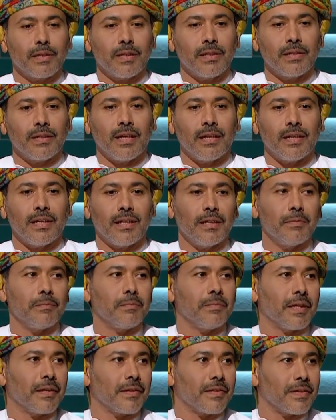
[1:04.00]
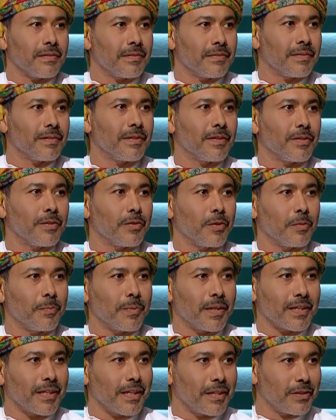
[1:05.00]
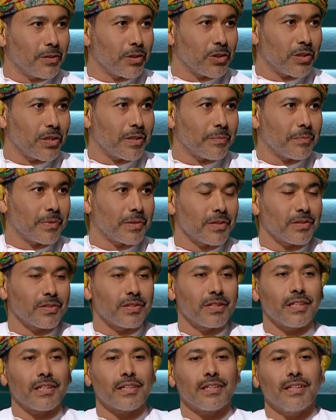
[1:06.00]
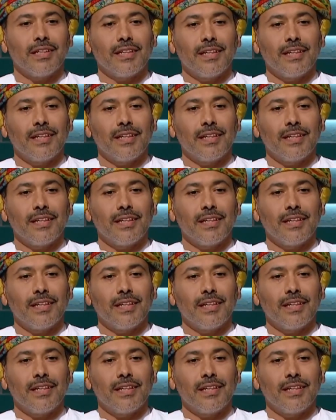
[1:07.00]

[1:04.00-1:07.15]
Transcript: واحنا على علم أيضا أن عمان كانت تشتهر بتصدير